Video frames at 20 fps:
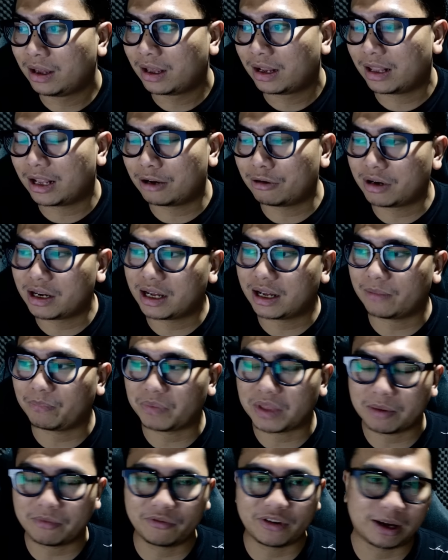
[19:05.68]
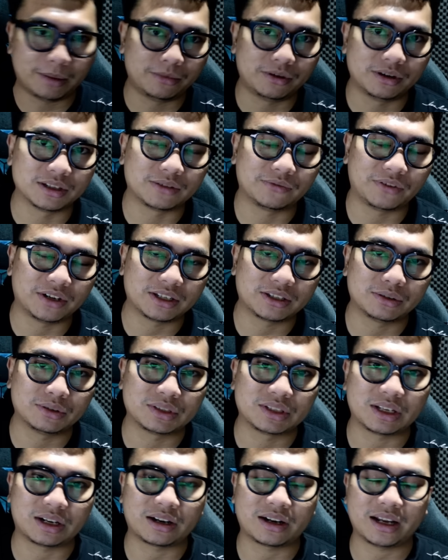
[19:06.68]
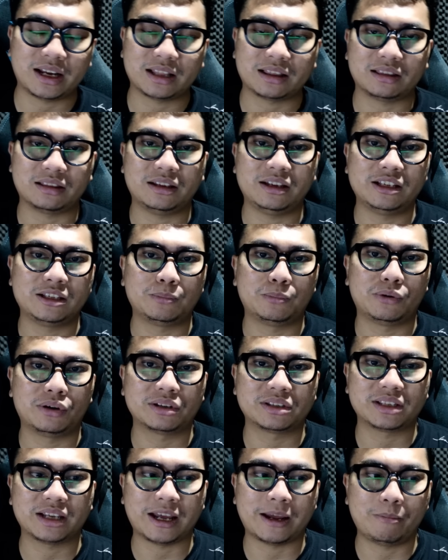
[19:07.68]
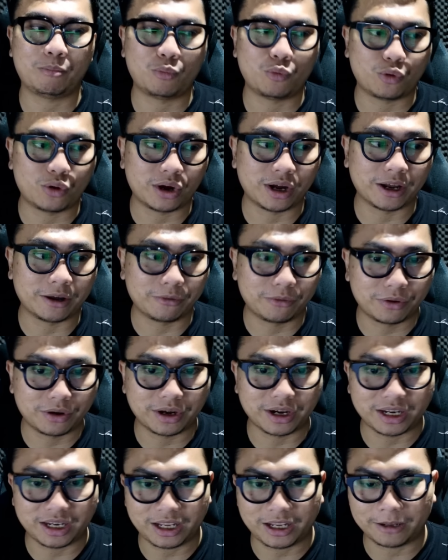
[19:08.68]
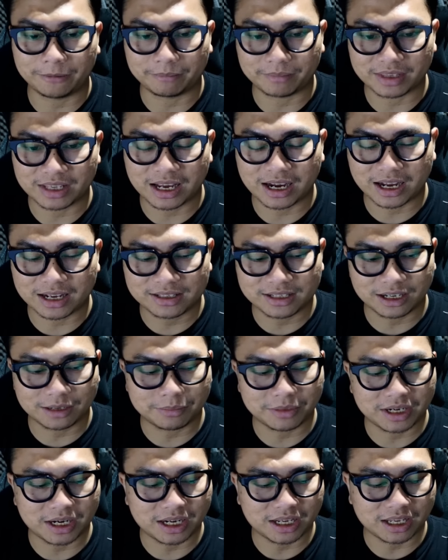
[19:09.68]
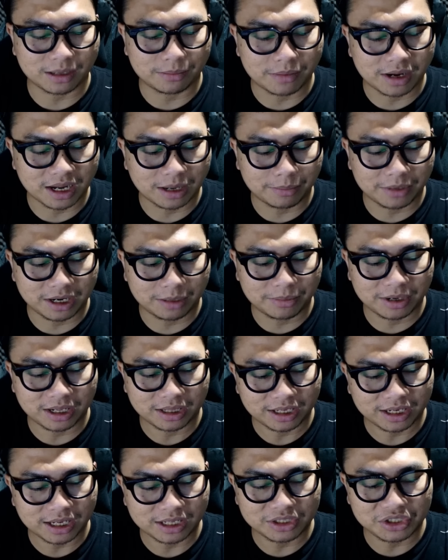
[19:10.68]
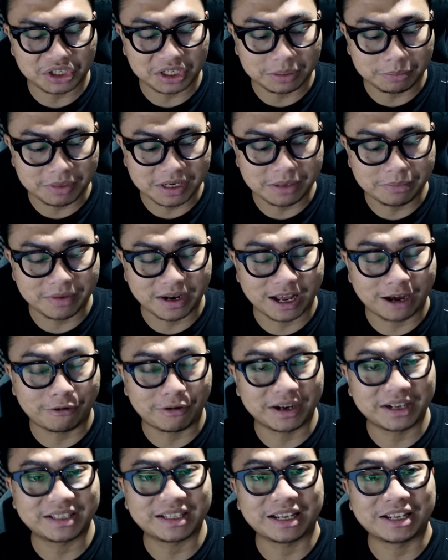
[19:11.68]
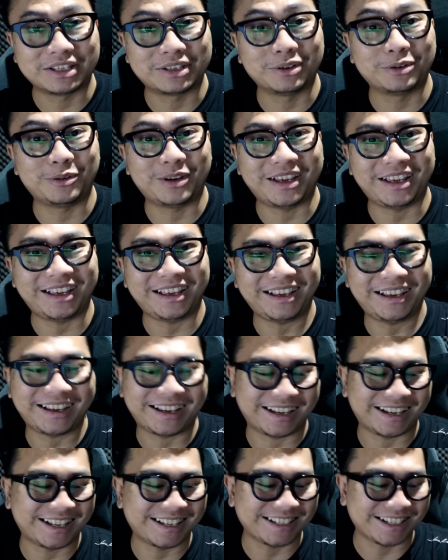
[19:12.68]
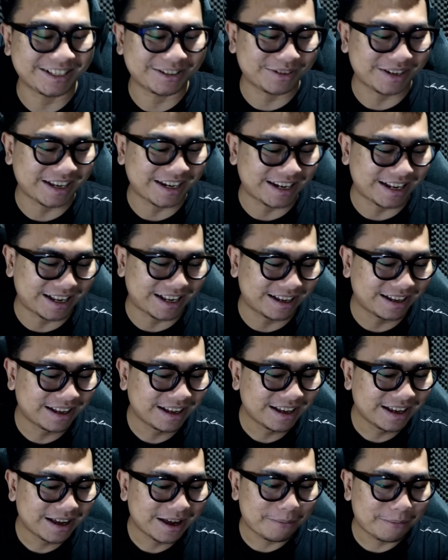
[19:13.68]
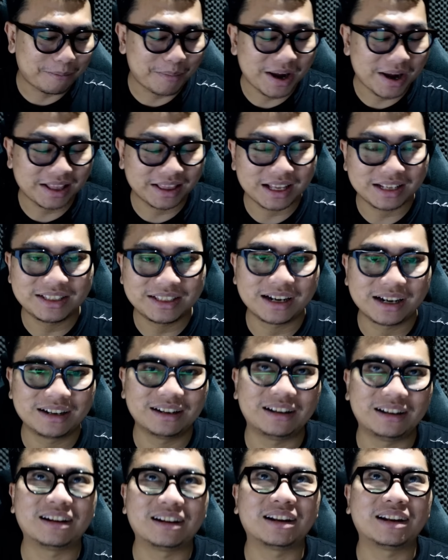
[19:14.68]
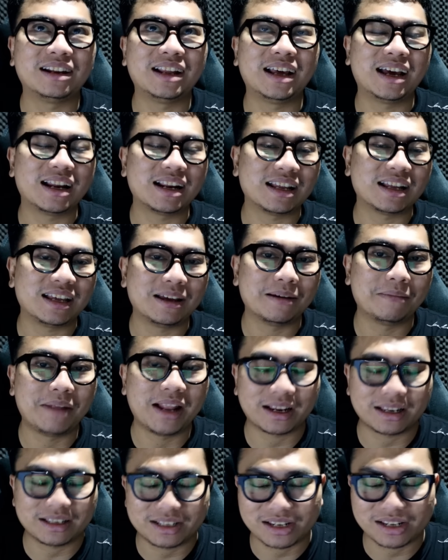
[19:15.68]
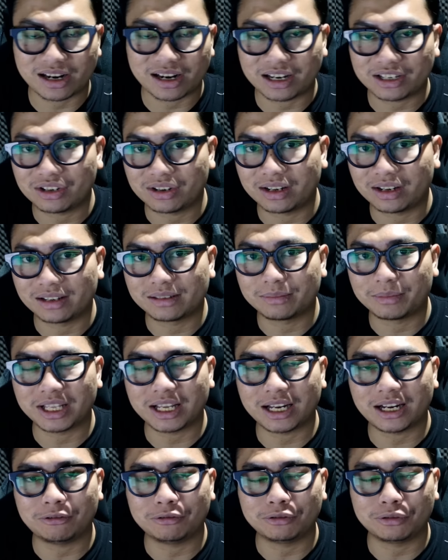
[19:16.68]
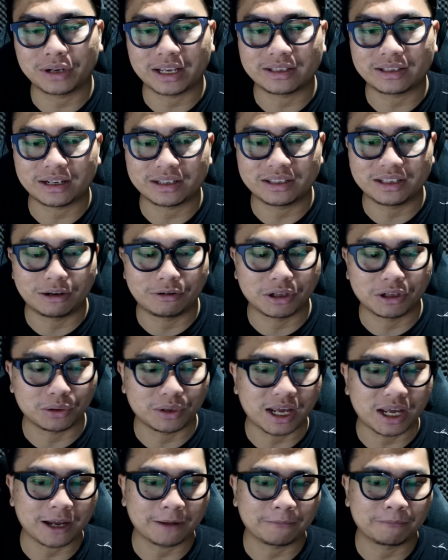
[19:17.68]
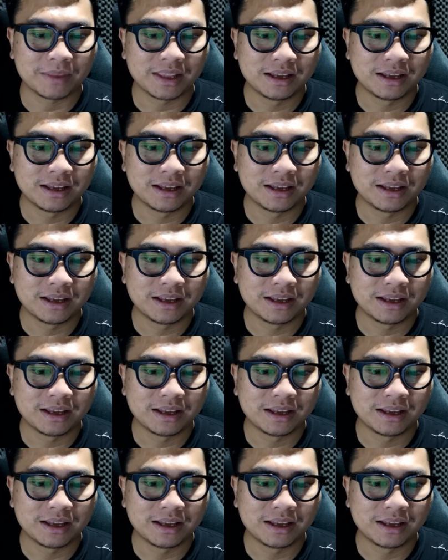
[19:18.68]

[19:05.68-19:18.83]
Lalu ada tim Vamos versus Red Esports MY. Wah, ini akan sangat menarik ya bagaimana menantikan Chibi melawan Sensui. Ya, Sensui kan adalah mantan jungler dari Blacklist International. Sementara untuk SRG lawan Todak